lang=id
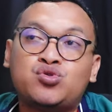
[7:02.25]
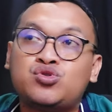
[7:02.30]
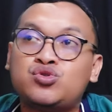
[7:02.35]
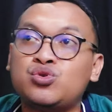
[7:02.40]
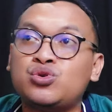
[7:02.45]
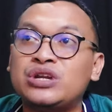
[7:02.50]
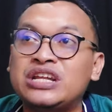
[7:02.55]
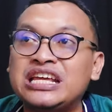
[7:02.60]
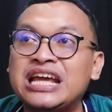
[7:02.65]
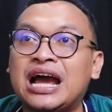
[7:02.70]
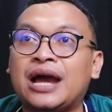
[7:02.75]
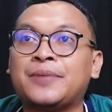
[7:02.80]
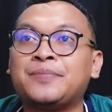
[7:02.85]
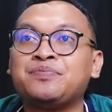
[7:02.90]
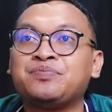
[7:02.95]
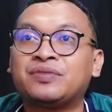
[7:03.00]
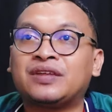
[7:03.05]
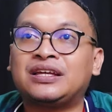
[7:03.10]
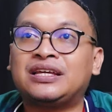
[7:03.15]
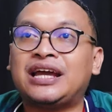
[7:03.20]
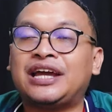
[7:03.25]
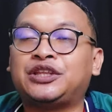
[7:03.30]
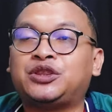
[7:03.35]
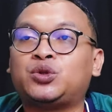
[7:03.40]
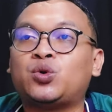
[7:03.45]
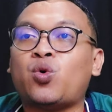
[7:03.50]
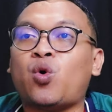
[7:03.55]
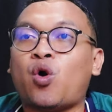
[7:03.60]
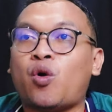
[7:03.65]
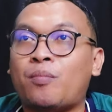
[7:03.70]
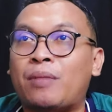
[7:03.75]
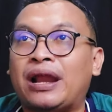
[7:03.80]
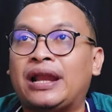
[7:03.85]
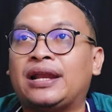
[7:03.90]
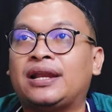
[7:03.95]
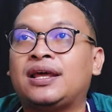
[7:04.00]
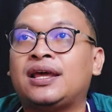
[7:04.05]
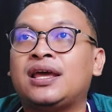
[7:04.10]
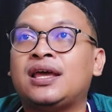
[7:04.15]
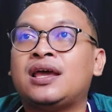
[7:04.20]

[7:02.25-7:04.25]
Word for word: dunia yaitu Oman.